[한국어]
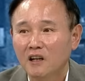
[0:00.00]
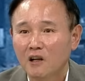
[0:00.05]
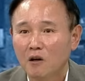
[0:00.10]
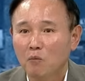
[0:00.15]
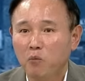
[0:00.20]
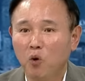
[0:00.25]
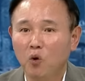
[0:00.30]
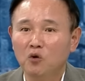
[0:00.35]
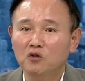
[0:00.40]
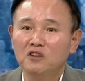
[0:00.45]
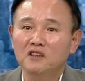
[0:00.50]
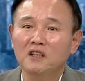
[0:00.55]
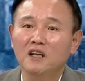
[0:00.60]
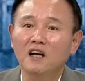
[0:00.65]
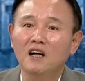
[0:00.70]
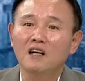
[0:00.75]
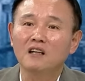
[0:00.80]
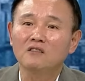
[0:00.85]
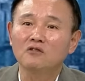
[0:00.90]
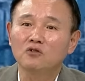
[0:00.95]
포드
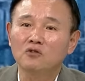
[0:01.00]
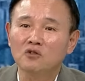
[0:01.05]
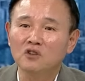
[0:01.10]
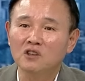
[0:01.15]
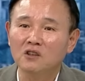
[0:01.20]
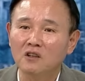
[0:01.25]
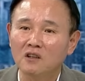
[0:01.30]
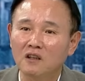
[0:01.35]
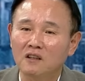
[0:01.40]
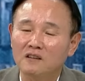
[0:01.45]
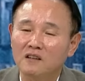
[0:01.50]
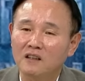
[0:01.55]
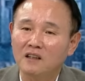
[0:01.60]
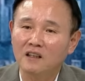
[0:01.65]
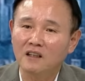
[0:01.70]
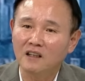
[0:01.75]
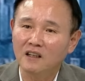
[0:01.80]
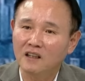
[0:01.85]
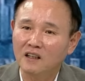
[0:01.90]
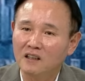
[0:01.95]
향으로 이걸
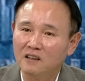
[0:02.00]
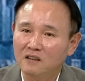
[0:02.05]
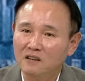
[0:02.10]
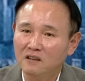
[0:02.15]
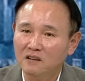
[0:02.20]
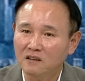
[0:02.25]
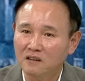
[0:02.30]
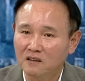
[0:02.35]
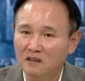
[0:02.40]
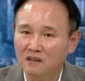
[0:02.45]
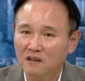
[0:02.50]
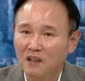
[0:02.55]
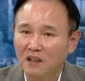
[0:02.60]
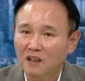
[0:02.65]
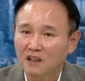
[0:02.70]
갖다가 그